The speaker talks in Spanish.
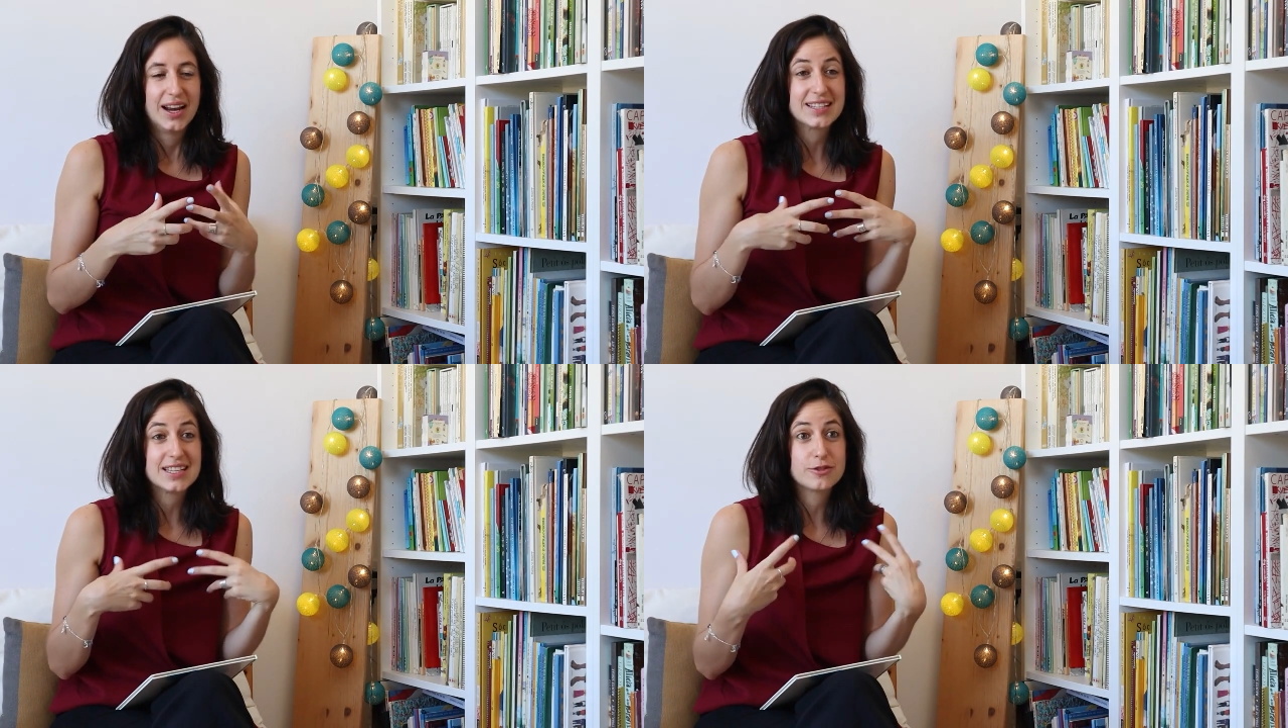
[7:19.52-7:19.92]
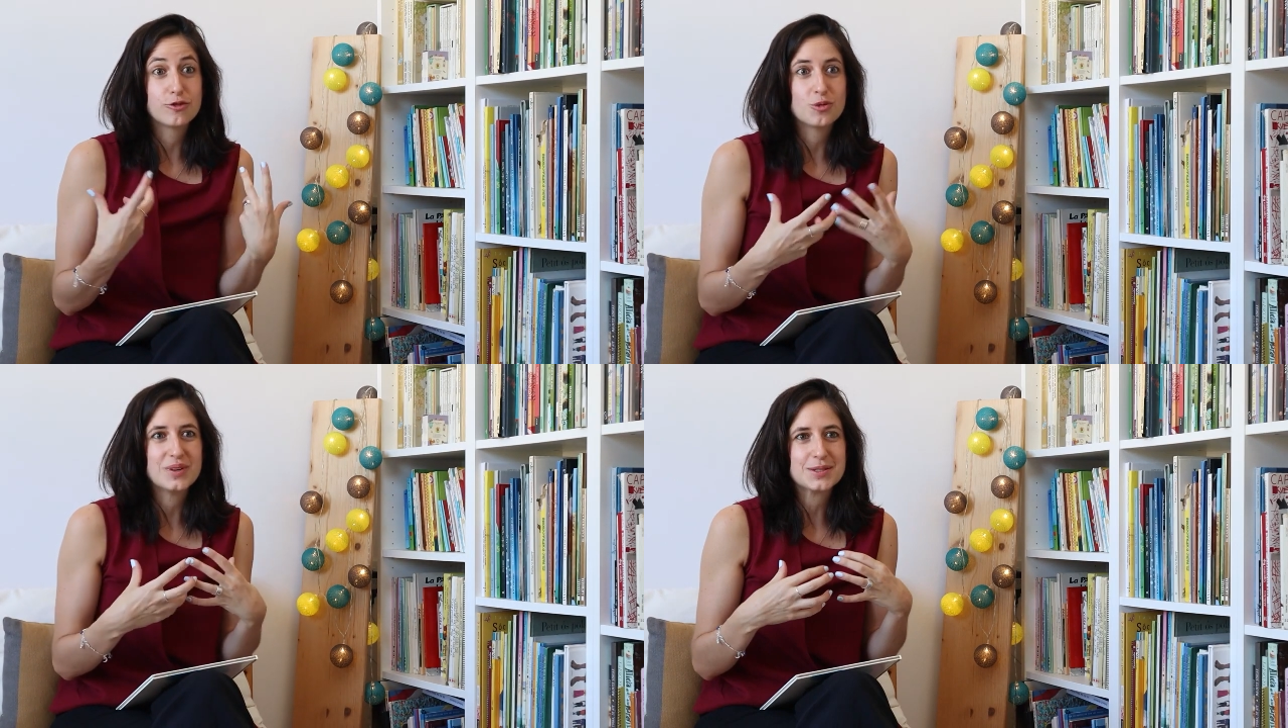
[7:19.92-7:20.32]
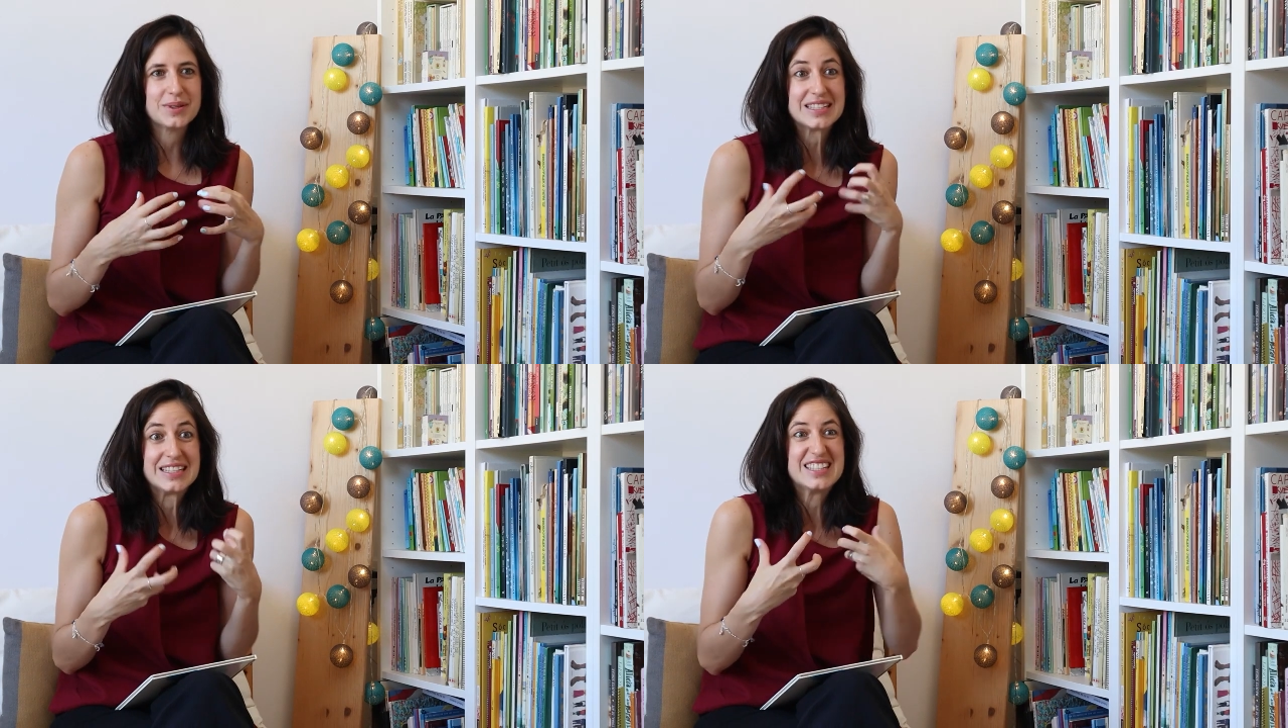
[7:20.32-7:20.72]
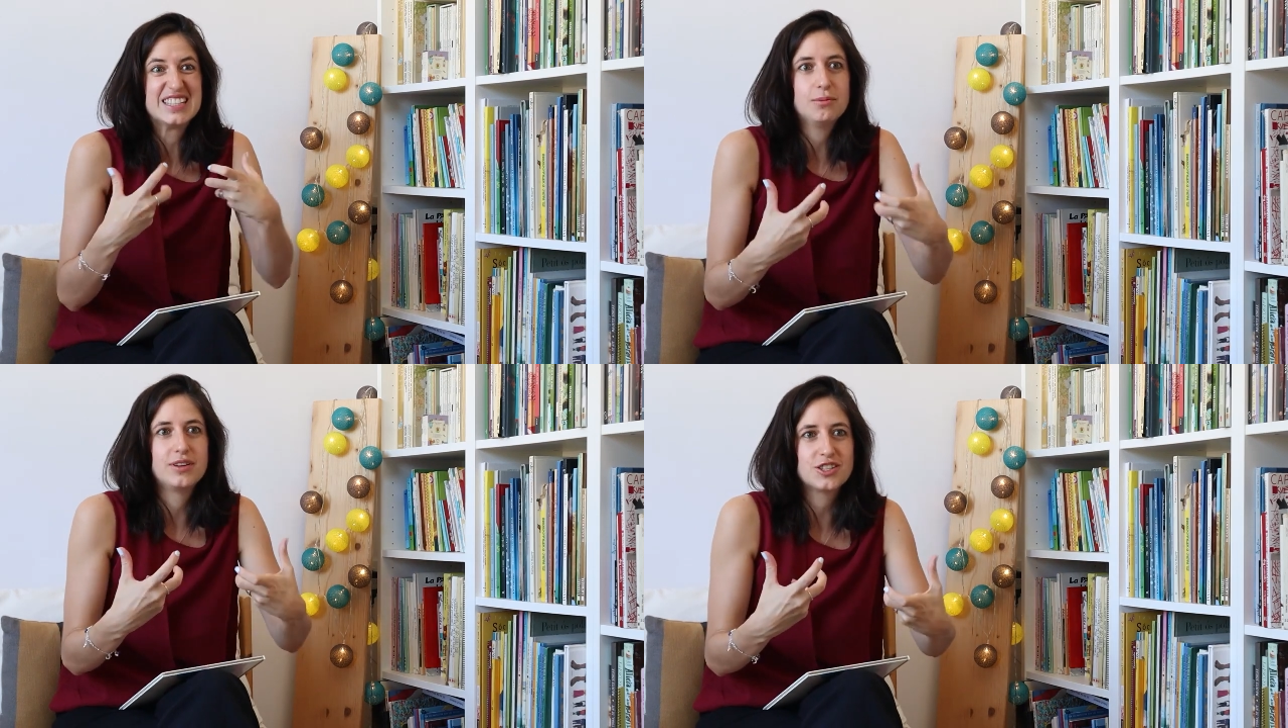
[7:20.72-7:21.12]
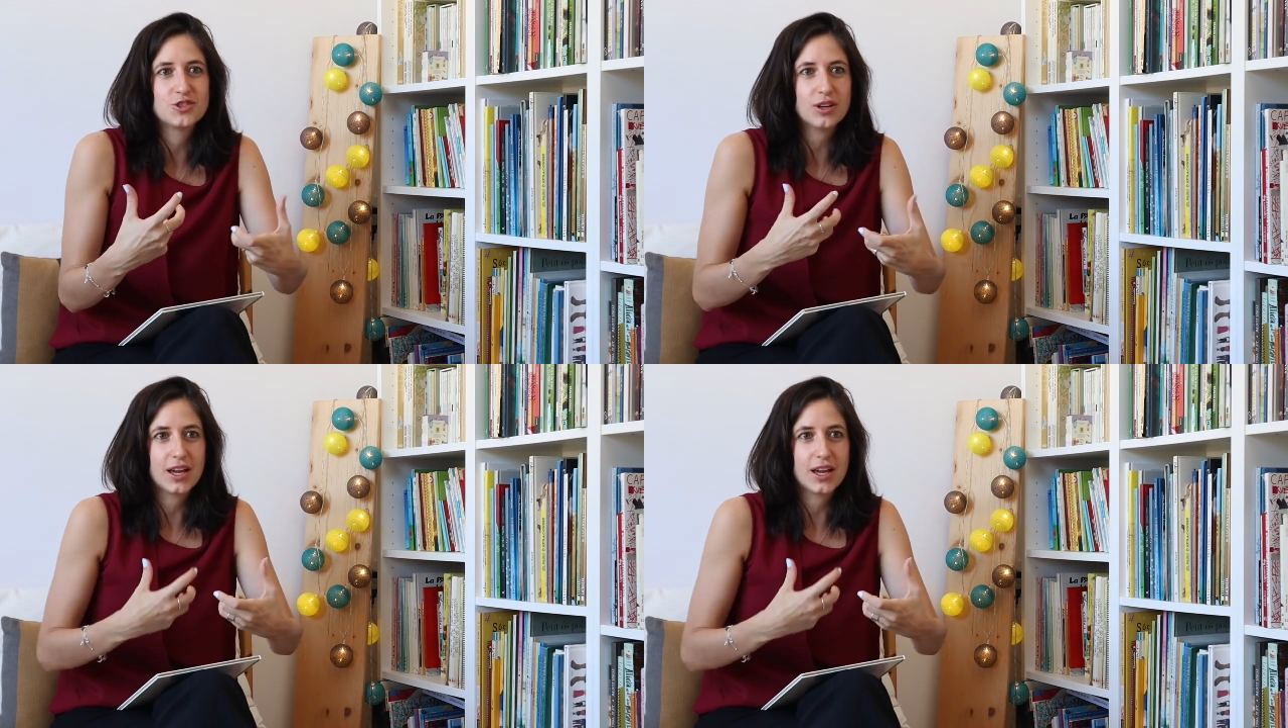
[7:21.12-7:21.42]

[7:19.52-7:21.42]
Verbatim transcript: esas formas más sensibles, ¿no?